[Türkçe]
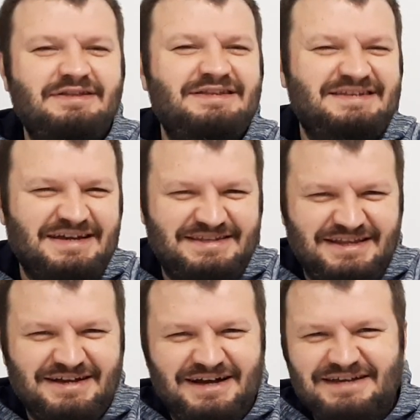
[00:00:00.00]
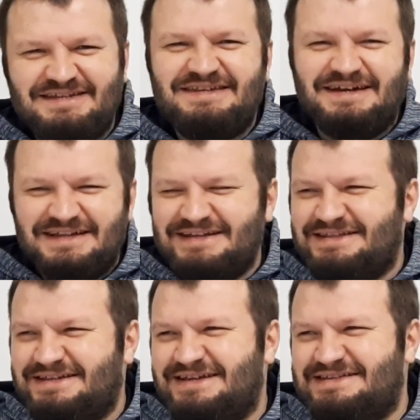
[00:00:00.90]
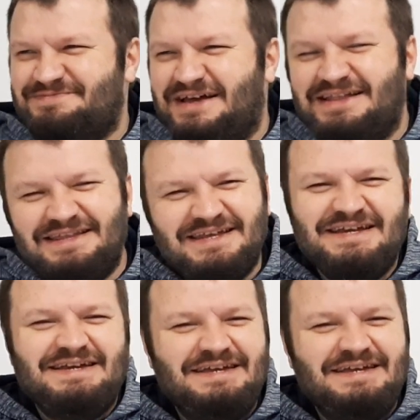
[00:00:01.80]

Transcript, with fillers: lisanstan gayrısı yalan diye diyesim geldi.